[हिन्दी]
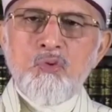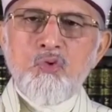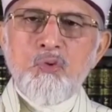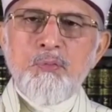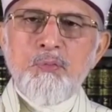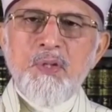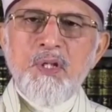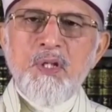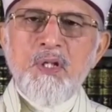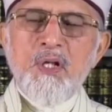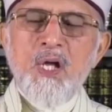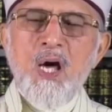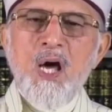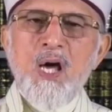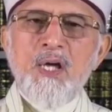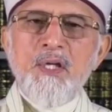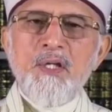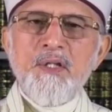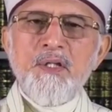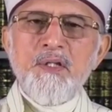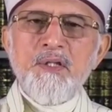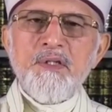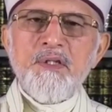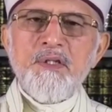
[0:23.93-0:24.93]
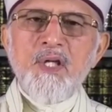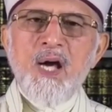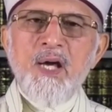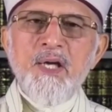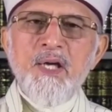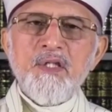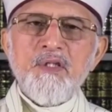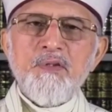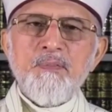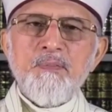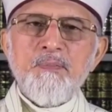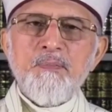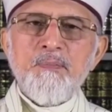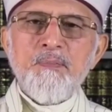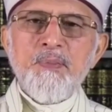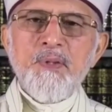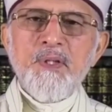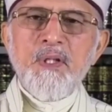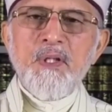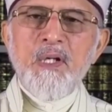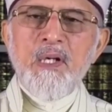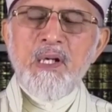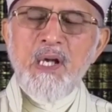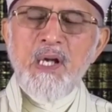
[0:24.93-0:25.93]
और तुम्हें राह हिदायत
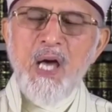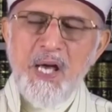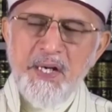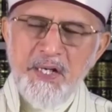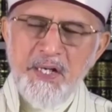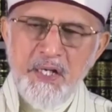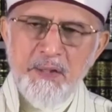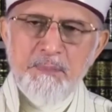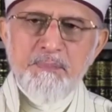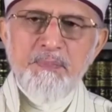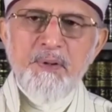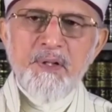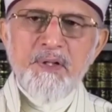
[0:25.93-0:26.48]
पे लाने